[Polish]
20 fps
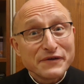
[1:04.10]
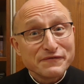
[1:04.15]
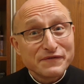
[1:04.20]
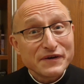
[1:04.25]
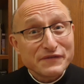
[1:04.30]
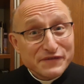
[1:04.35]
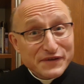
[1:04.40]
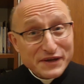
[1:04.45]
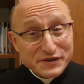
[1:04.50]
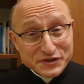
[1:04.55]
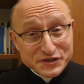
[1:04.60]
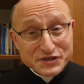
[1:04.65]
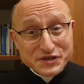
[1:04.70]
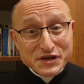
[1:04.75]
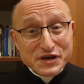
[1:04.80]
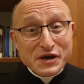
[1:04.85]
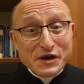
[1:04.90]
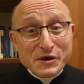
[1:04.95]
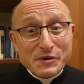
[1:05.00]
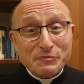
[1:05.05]

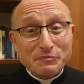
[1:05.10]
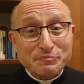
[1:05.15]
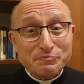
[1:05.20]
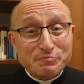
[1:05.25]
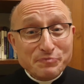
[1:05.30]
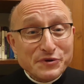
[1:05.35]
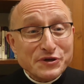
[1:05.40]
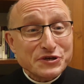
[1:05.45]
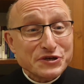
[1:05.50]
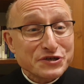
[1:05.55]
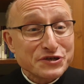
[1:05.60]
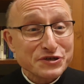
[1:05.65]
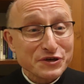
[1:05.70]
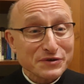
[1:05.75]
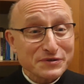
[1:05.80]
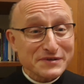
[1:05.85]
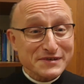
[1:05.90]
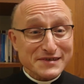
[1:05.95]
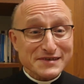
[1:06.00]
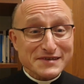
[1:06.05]
wewnętrznie
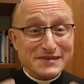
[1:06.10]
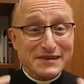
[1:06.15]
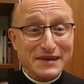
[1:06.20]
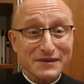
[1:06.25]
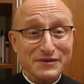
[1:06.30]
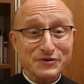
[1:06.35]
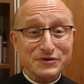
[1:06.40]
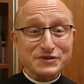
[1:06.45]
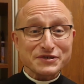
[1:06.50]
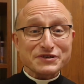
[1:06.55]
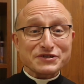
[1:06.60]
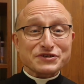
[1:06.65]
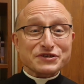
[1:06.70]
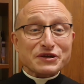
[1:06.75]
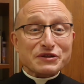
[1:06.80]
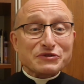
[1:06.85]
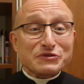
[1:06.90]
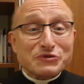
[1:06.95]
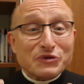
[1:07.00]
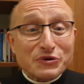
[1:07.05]
piszczący z radości,
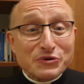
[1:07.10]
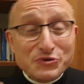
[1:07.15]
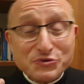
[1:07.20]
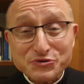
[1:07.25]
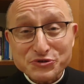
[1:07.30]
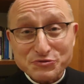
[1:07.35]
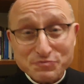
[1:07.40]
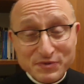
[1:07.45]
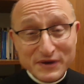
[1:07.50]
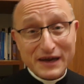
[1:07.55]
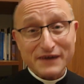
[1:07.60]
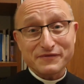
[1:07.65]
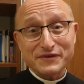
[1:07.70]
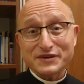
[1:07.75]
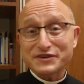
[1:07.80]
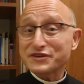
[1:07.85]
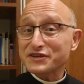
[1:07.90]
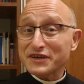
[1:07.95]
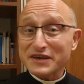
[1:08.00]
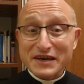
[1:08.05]
że to już
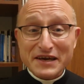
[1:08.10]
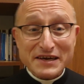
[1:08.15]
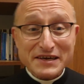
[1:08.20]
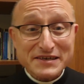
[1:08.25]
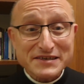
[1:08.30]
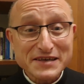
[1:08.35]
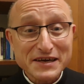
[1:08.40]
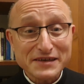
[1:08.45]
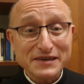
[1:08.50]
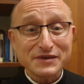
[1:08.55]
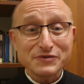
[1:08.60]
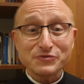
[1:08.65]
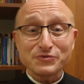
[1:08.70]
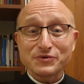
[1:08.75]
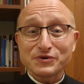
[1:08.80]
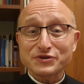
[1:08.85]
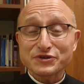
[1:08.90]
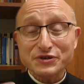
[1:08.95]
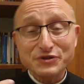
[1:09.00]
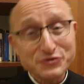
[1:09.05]
prawie, że za
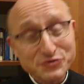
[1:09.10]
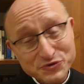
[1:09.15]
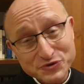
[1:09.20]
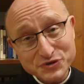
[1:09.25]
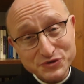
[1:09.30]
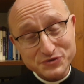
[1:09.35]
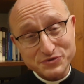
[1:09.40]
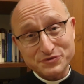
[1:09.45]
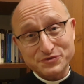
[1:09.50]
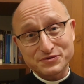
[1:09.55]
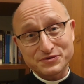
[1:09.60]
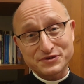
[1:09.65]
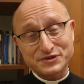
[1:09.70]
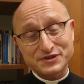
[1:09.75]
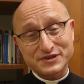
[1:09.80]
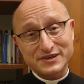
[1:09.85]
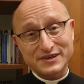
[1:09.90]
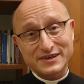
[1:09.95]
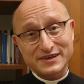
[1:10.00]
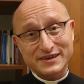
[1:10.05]
niedługo, że tuż,
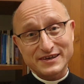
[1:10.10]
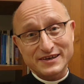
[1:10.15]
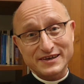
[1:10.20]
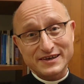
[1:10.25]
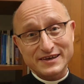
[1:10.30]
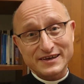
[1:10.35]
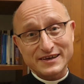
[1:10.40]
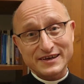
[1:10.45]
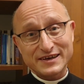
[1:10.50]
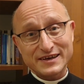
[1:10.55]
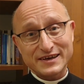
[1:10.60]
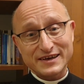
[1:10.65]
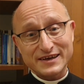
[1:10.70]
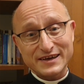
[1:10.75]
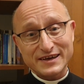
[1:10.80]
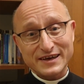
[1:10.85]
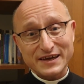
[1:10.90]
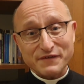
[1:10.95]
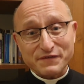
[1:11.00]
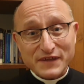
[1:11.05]
tuż.
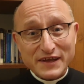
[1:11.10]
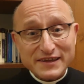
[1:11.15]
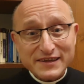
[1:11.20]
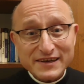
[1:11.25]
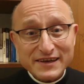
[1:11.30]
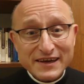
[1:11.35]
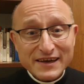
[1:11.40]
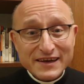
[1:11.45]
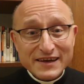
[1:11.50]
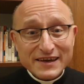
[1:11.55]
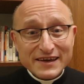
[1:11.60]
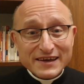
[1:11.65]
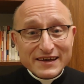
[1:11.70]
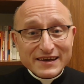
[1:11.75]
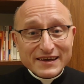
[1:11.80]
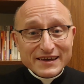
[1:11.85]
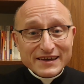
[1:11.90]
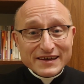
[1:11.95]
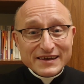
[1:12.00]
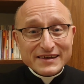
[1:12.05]
I wtedy
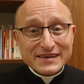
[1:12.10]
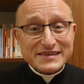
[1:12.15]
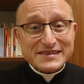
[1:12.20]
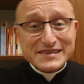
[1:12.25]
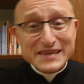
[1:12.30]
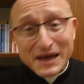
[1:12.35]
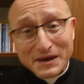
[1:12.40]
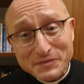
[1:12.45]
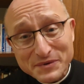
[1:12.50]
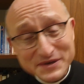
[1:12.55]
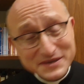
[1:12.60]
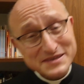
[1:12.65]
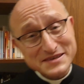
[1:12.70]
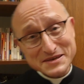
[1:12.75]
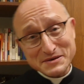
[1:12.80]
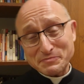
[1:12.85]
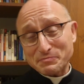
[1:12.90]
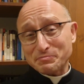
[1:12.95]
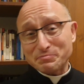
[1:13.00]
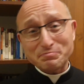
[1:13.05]
sam
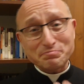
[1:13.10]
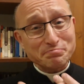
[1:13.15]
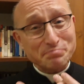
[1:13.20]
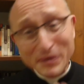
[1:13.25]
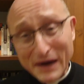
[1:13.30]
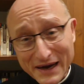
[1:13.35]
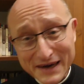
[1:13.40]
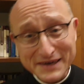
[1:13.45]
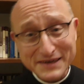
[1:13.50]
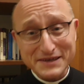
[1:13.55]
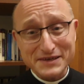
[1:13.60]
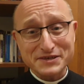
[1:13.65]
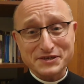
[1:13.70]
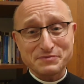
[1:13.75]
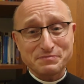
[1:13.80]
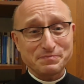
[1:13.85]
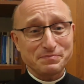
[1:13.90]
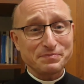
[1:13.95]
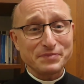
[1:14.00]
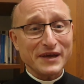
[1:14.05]
chce
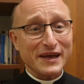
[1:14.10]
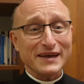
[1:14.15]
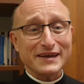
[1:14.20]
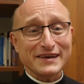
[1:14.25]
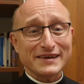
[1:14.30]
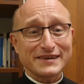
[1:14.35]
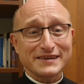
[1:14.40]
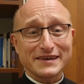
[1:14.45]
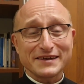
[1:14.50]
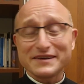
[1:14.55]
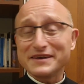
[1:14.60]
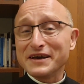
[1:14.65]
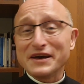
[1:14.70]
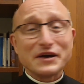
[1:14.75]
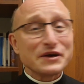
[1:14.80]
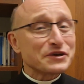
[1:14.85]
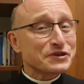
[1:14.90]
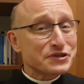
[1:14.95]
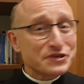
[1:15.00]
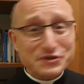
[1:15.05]
pachnieć pięknie i
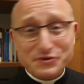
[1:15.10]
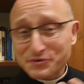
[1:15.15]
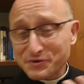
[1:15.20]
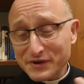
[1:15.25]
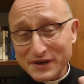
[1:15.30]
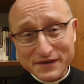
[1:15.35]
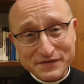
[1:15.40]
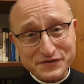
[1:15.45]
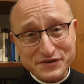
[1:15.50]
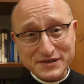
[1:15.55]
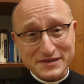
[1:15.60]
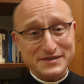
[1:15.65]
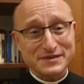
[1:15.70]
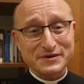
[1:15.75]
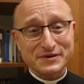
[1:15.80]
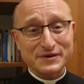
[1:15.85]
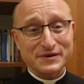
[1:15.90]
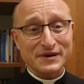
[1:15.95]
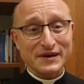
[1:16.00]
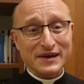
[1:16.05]
szykuję
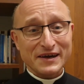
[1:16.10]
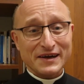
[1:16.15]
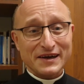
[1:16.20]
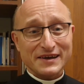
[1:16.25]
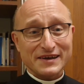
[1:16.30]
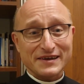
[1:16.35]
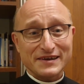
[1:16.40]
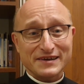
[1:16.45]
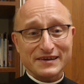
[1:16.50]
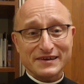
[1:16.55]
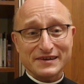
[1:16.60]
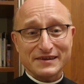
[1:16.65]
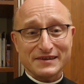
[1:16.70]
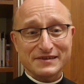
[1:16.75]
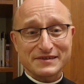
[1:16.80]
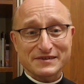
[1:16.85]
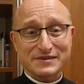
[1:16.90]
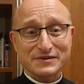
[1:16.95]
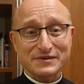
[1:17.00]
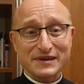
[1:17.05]
wszystko, yy,
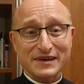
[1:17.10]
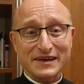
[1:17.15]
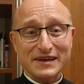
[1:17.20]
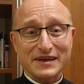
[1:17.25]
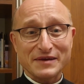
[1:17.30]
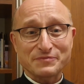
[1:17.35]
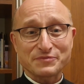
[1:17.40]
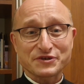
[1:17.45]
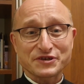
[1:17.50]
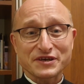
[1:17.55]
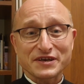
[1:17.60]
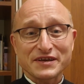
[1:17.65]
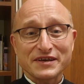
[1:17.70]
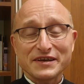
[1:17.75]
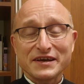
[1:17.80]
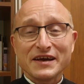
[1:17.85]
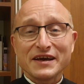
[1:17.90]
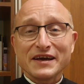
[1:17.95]
co najlepsze. I,